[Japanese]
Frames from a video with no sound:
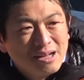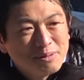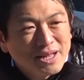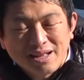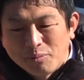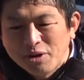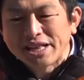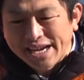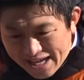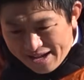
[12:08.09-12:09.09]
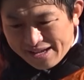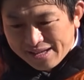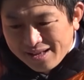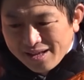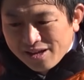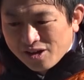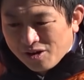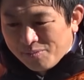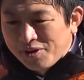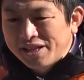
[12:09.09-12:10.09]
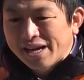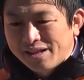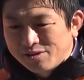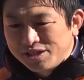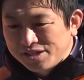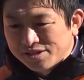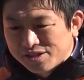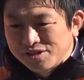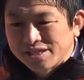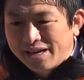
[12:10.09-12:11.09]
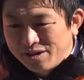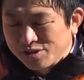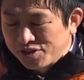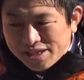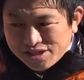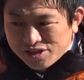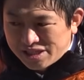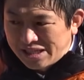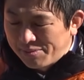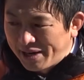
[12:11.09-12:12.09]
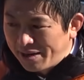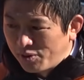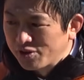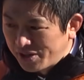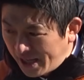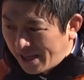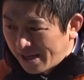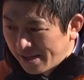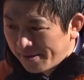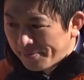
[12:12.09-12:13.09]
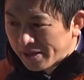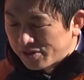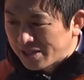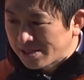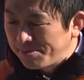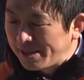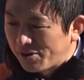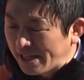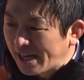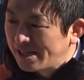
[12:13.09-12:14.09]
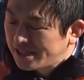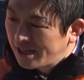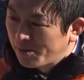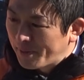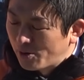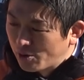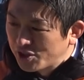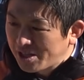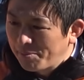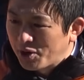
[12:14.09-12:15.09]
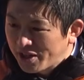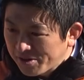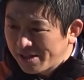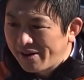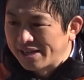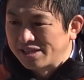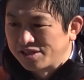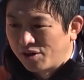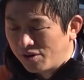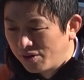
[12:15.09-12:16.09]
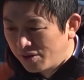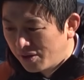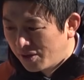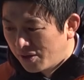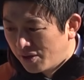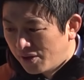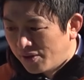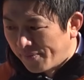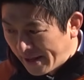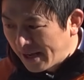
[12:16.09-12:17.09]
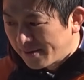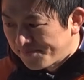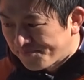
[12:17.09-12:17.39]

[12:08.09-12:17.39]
もうただ思いだけ、思いだけのにじゅうきゅうさいの吹田出身でもない僕に、吹田市民の方がにせんろっぴゃくろくじゅうさん票入れてくれたわけですよね。